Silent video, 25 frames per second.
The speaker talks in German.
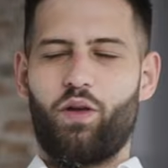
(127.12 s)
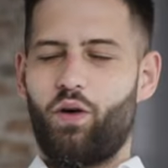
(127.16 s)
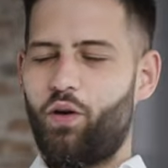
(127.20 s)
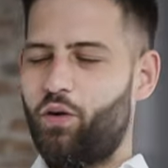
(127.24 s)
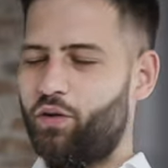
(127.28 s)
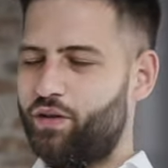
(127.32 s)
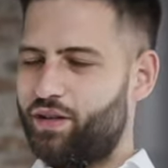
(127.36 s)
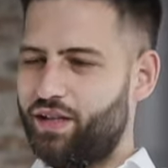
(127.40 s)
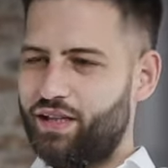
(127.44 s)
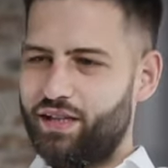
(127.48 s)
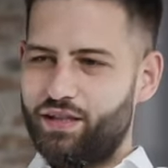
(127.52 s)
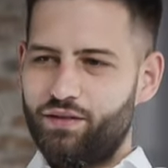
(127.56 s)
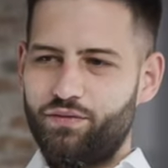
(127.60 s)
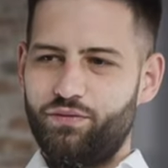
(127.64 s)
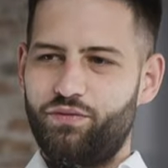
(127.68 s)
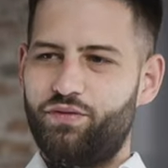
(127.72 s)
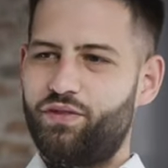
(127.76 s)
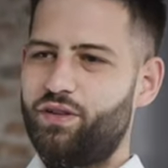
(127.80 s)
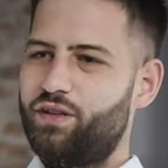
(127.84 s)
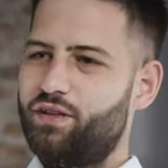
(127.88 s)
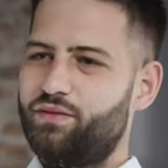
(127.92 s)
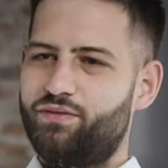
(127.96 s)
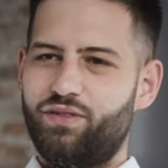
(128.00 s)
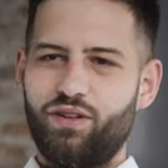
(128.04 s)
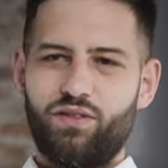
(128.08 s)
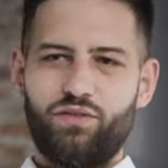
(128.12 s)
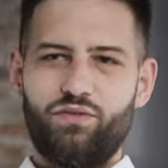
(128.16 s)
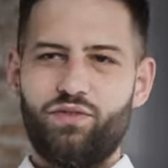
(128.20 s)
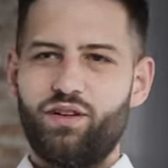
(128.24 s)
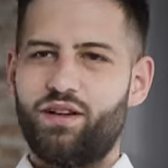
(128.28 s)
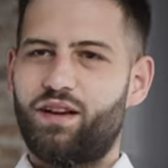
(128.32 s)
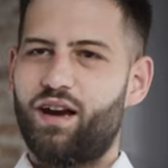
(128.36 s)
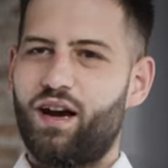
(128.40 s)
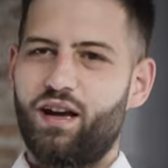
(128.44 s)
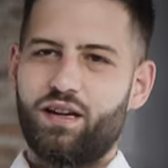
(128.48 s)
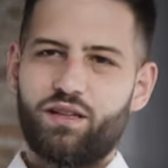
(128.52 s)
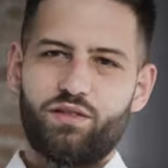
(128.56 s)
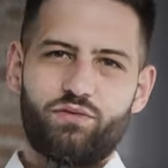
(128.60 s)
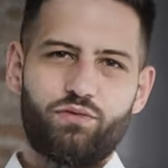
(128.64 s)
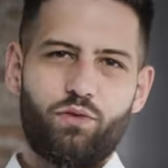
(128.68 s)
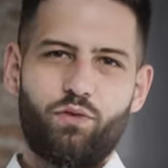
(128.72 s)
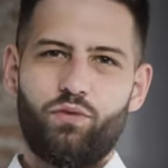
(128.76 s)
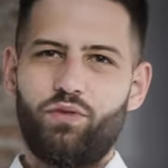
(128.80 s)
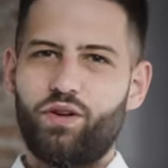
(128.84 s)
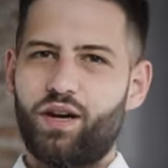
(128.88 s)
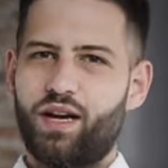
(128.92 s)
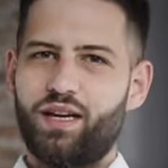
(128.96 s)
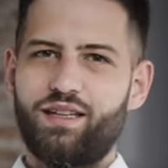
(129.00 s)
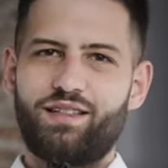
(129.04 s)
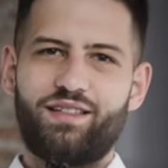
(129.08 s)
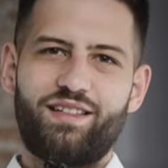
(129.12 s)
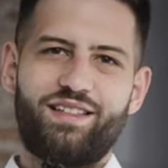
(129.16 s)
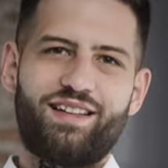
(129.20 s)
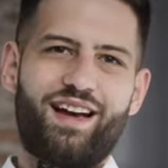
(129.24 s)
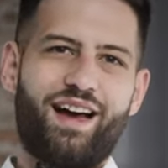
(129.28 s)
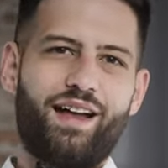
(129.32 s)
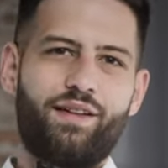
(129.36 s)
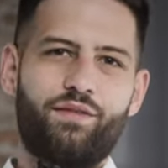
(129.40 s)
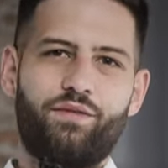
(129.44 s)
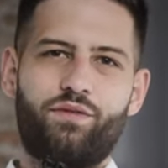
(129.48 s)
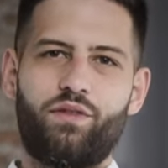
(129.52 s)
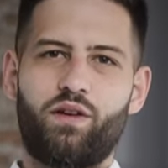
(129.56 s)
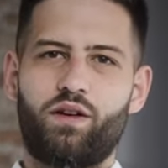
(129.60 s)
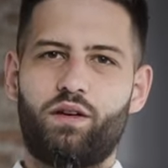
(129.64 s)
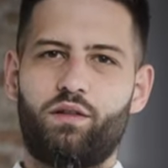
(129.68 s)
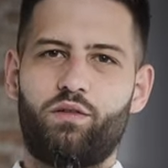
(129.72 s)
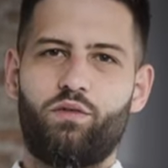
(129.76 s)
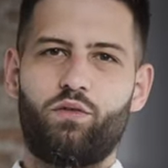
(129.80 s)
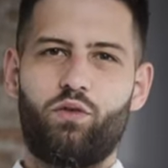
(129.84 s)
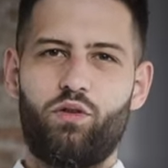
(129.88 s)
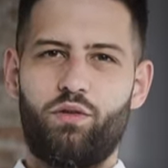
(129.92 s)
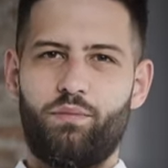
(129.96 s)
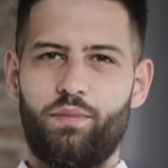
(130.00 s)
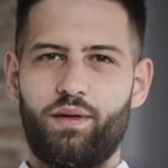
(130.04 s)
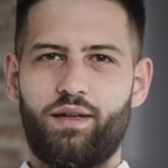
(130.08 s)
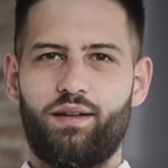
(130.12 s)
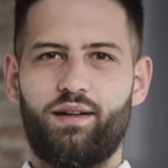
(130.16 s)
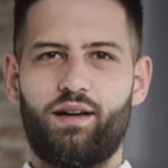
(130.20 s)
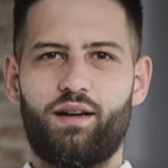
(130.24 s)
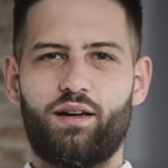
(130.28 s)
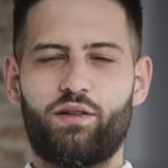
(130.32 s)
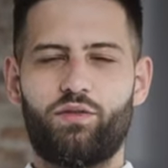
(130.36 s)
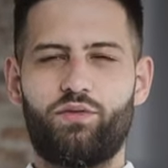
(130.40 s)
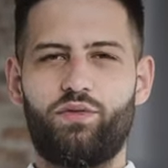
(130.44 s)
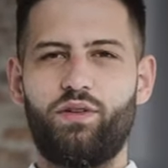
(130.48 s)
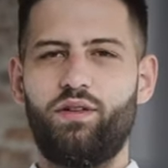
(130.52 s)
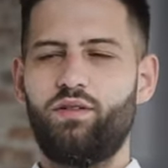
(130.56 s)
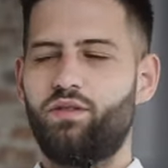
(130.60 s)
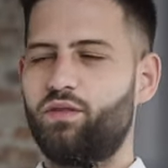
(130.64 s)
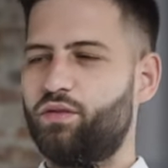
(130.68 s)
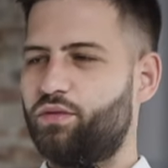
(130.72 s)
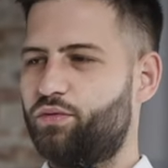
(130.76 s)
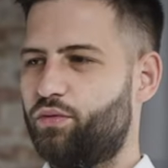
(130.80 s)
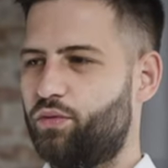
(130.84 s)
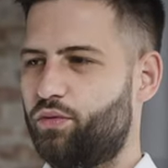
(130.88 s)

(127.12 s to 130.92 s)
und irgendwie wissen wir gar nicht, wo wir richtig anfangen sollen mit der Akquise,